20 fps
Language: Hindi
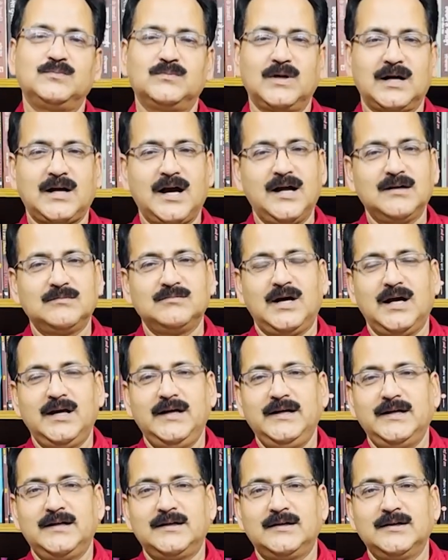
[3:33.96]
मकान
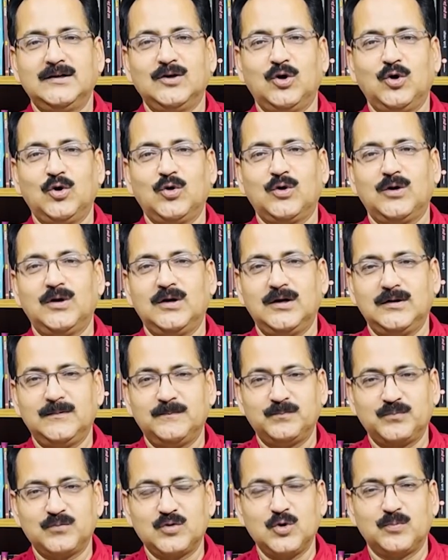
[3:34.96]
मालिक और
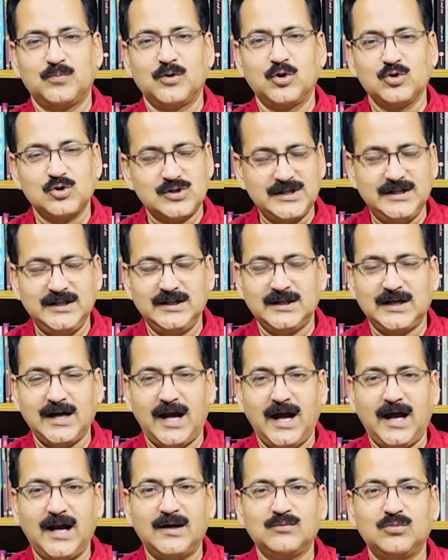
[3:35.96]
जो पड़ोसी इनका
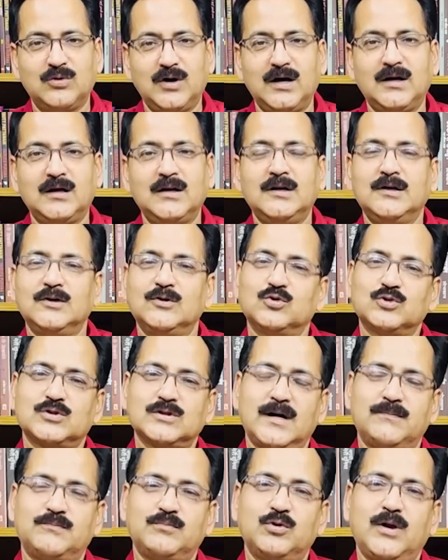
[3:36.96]
है वह
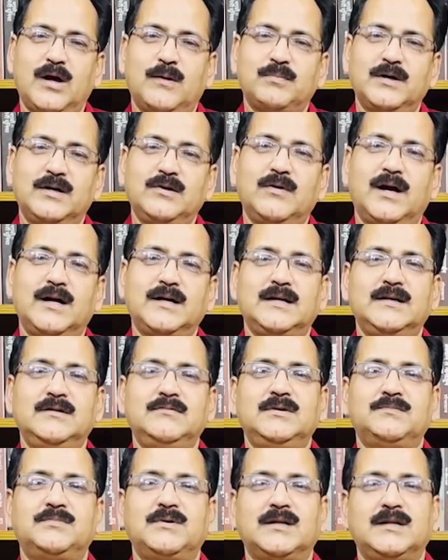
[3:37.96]
उसका पूरा परिवार
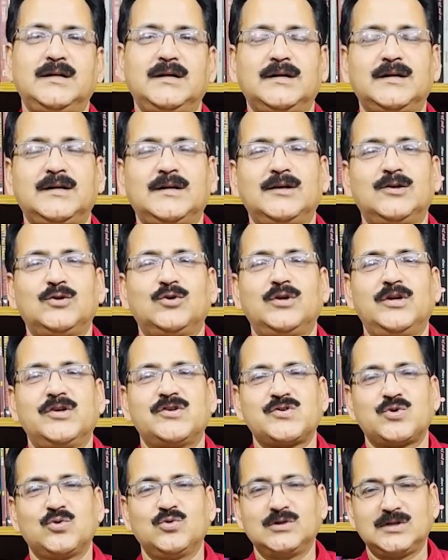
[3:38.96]
टीवी पर देख रहे हैं और एक
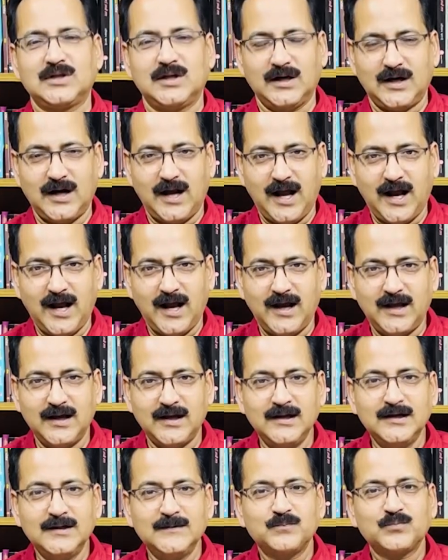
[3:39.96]
शो चल रहा है
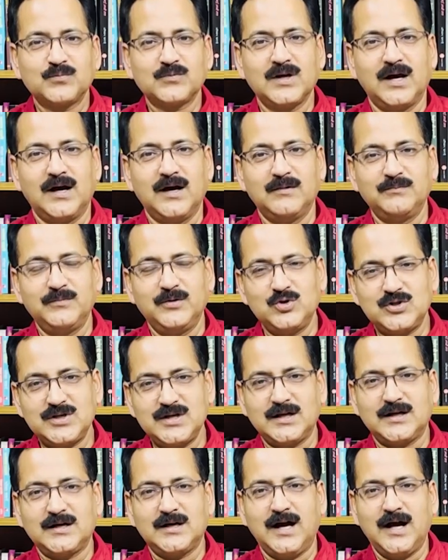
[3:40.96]

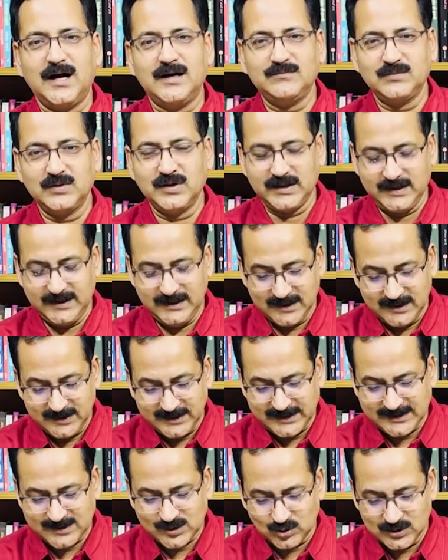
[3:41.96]
म्यूजिक का
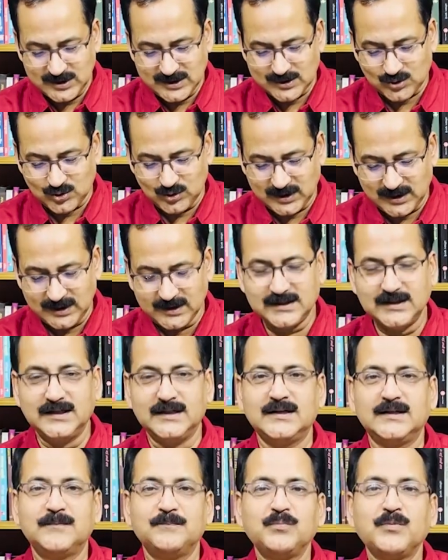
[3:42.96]
रियलिटी शो जिसको कहते
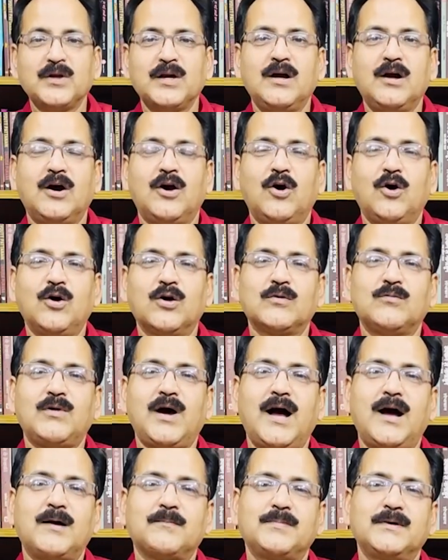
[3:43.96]
हैं और
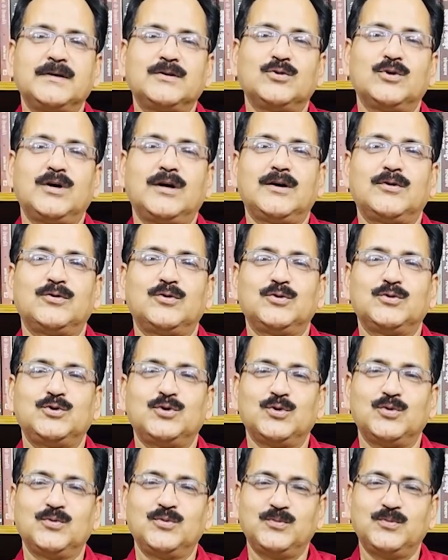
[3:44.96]
वहाँ पे जो है वो जो